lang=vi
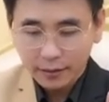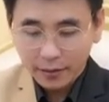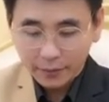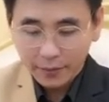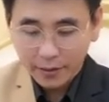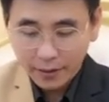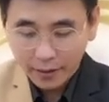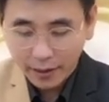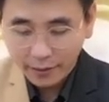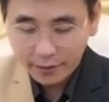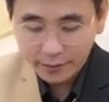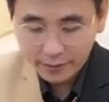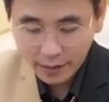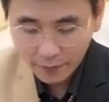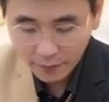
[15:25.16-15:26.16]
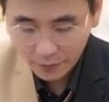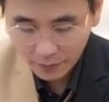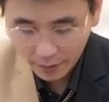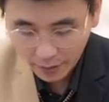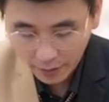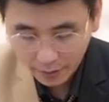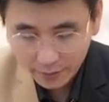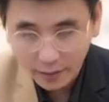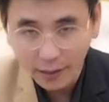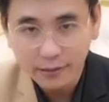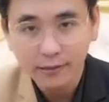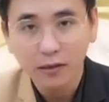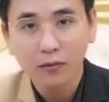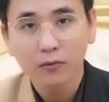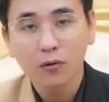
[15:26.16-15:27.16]
Camera hãy đi sát vào trà. Tại
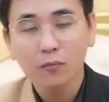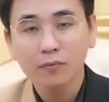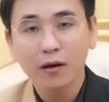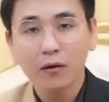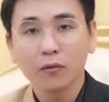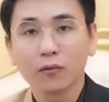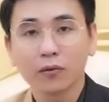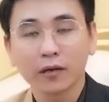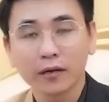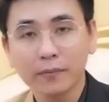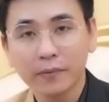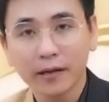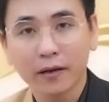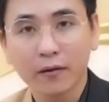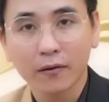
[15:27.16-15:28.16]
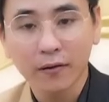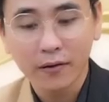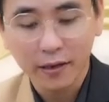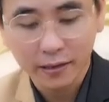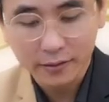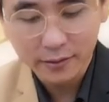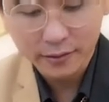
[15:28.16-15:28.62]
sau khúc đầu clip thì đang có nói là